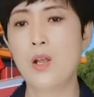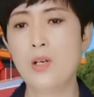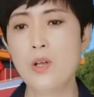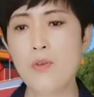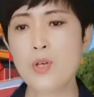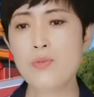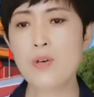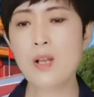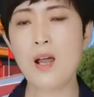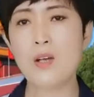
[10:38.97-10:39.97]
认为
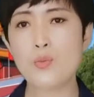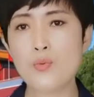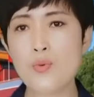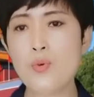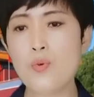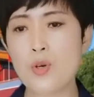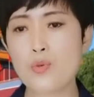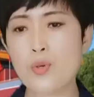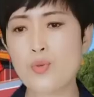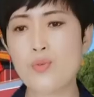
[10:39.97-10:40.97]
说呢，如果
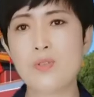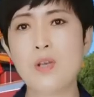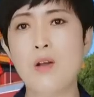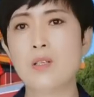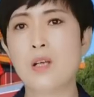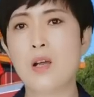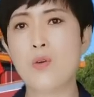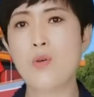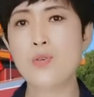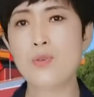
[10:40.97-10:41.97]
说取消了这
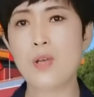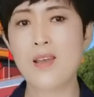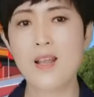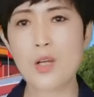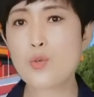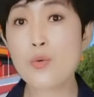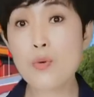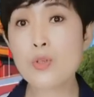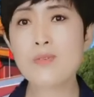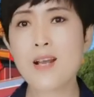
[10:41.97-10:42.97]
个关税，那中
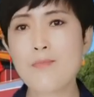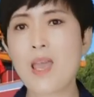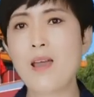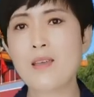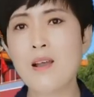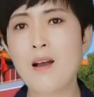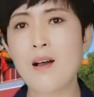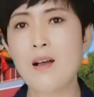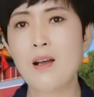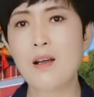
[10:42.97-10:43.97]
国就占便宜
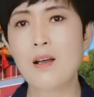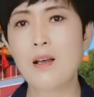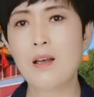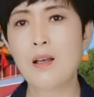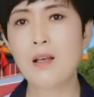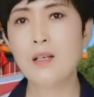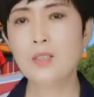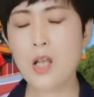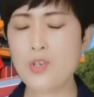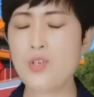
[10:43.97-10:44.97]
了。
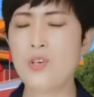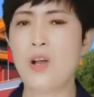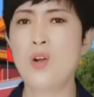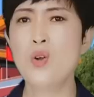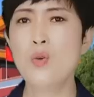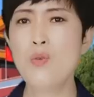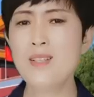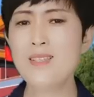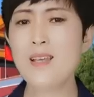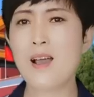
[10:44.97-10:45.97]
但是呢，关
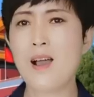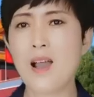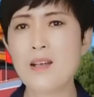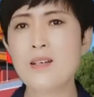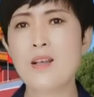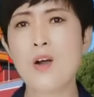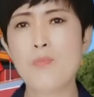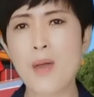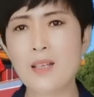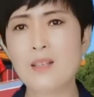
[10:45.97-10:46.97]
键还是要
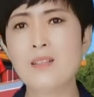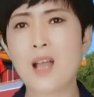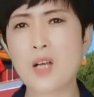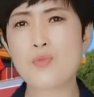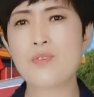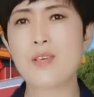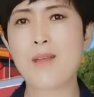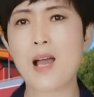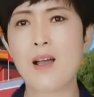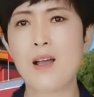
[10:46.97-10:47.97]
拜登拿主意嘛。